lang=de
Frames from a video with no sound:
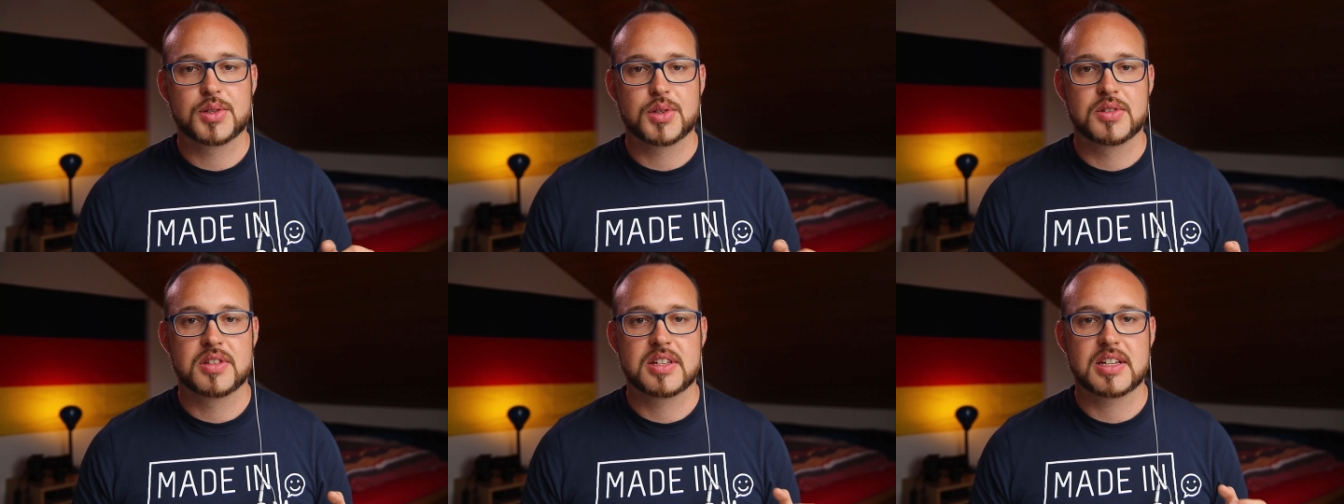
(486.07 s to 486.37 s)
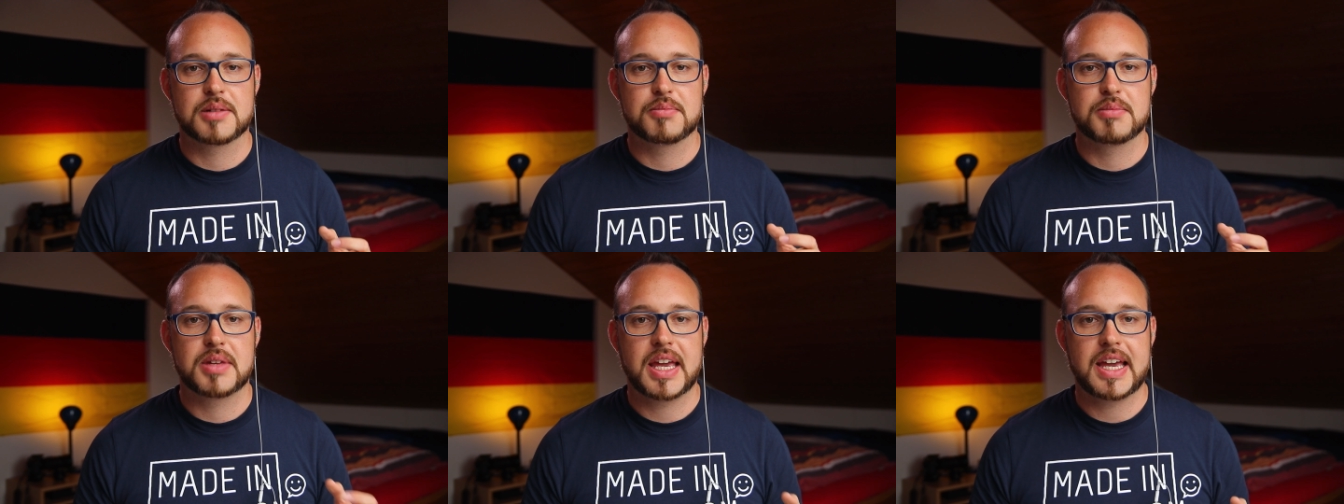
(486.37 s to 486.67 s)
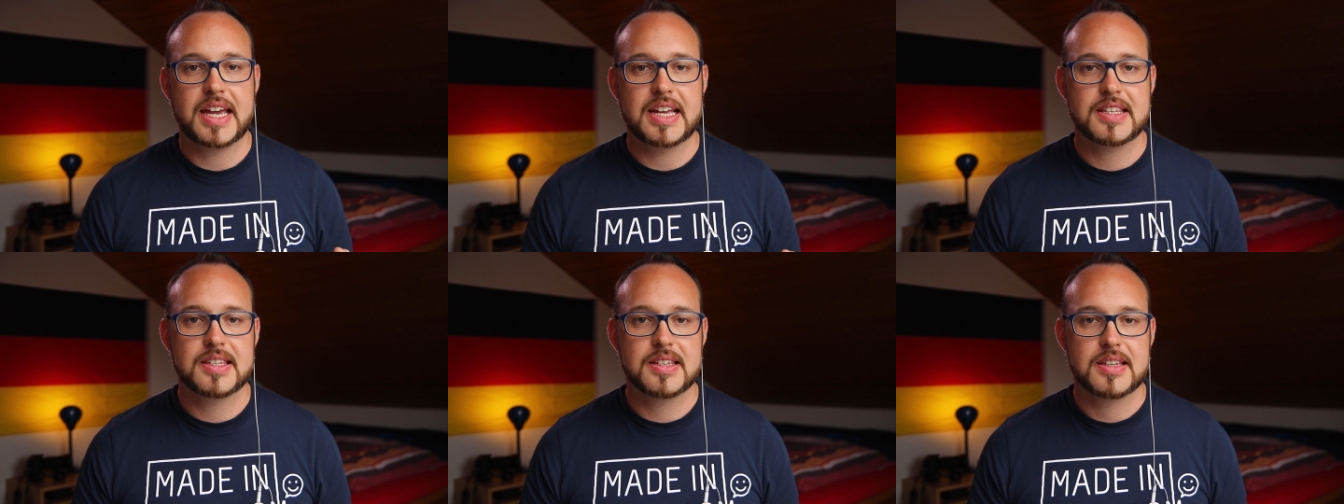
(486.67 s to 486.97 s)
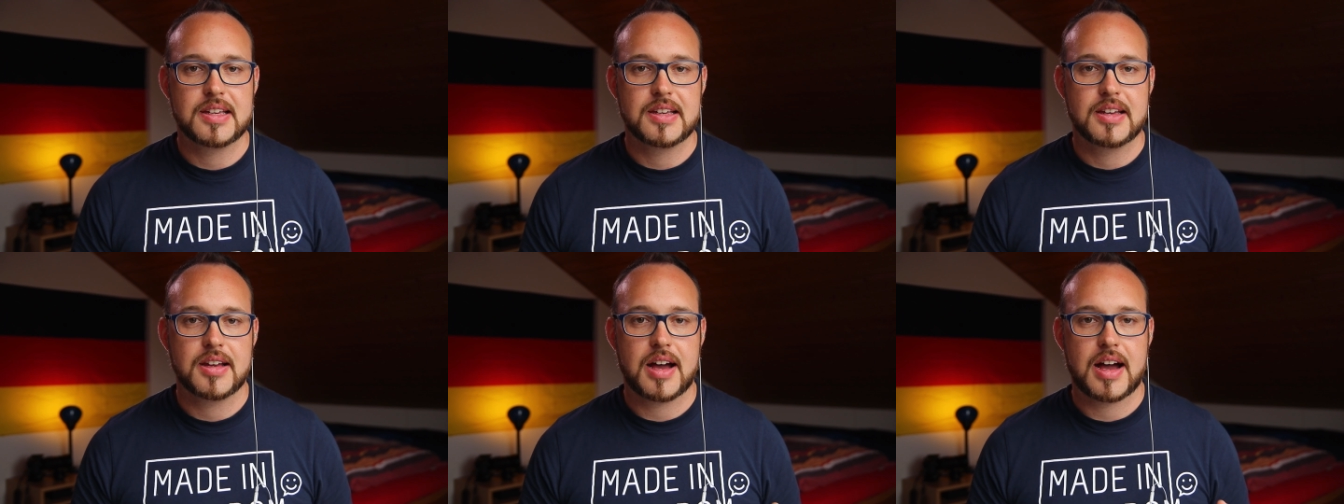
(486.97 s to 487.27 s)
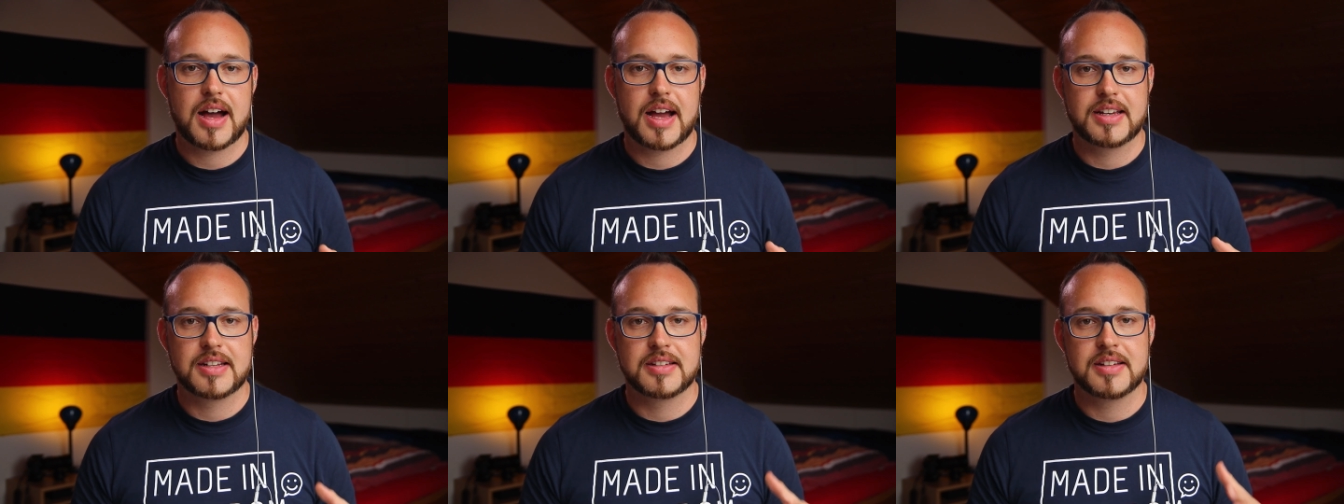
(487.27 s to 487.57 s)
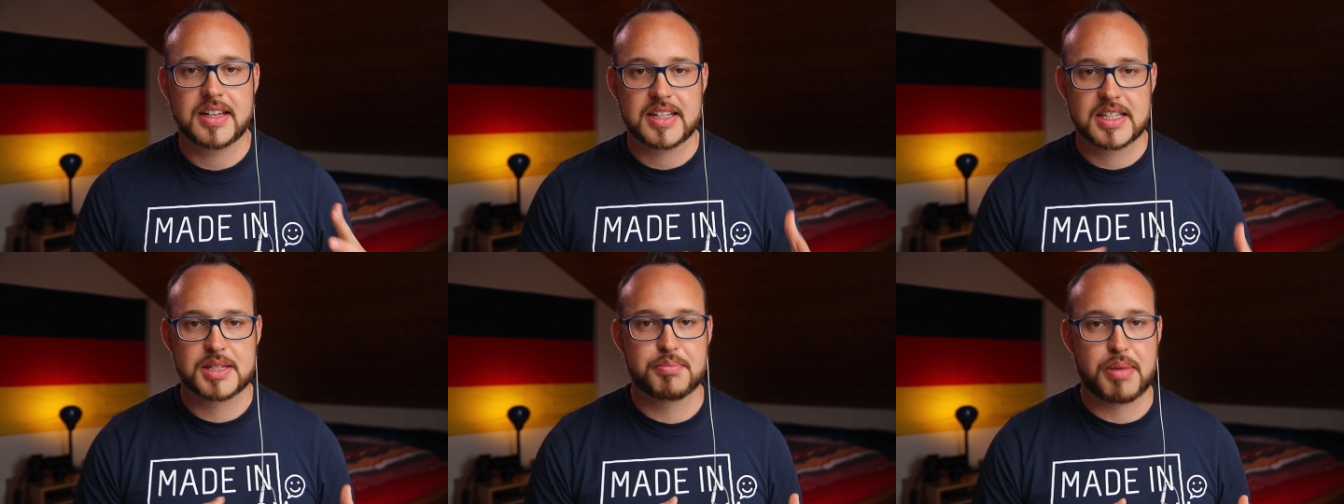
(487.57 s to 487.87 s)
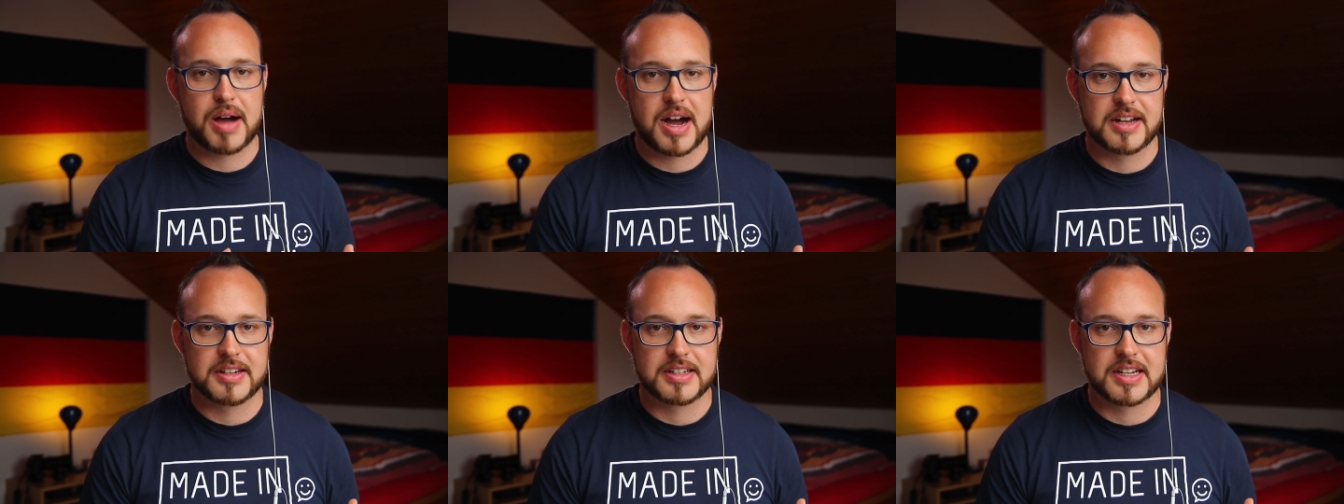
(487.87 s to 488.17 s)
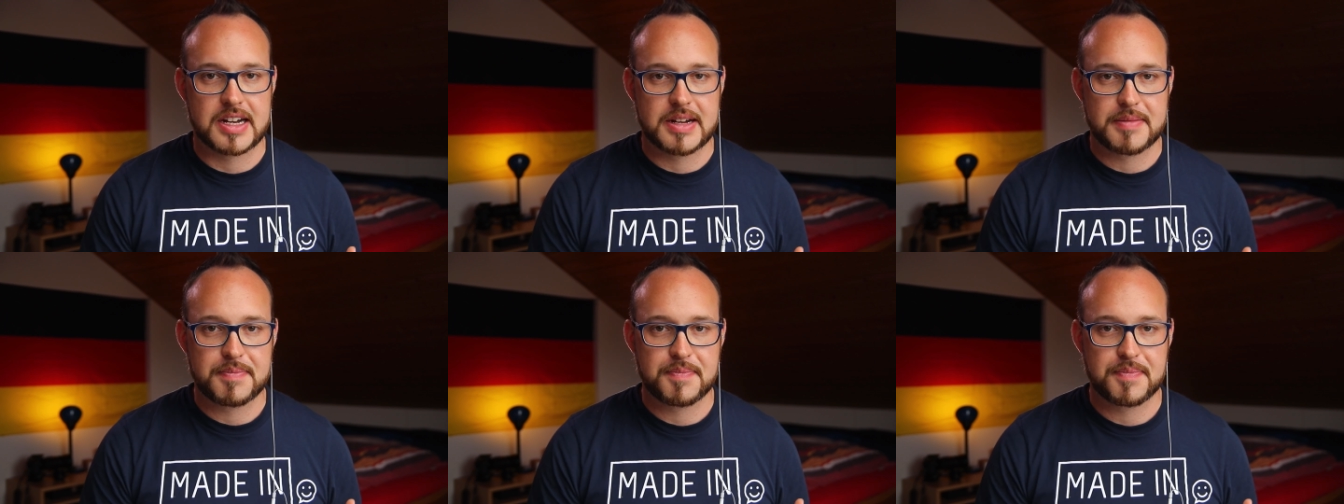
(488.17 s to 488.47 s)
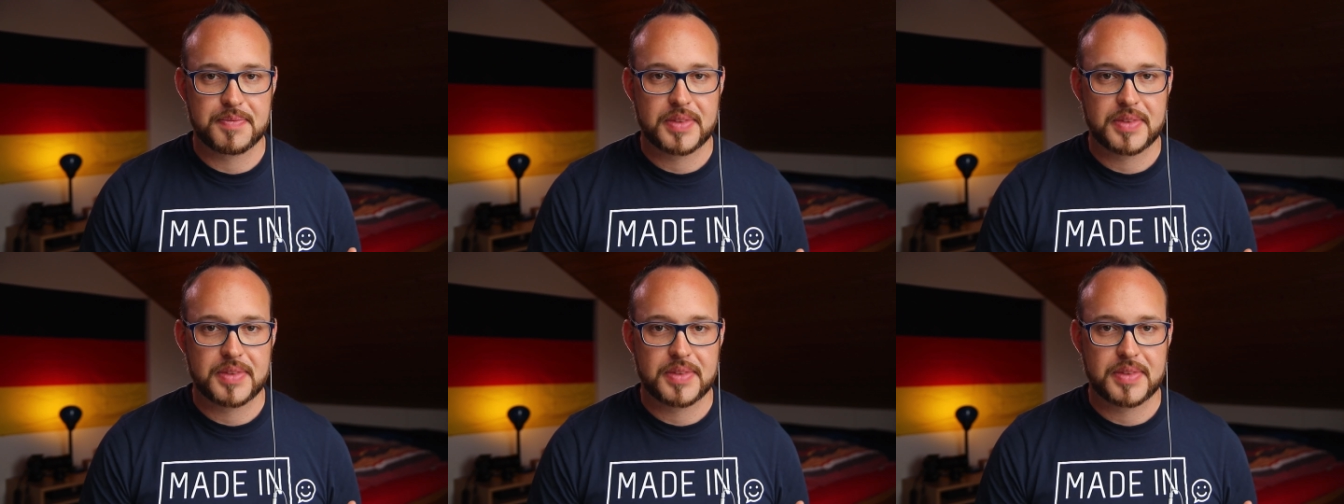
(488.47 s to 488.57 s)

unserem Gate einen Expander.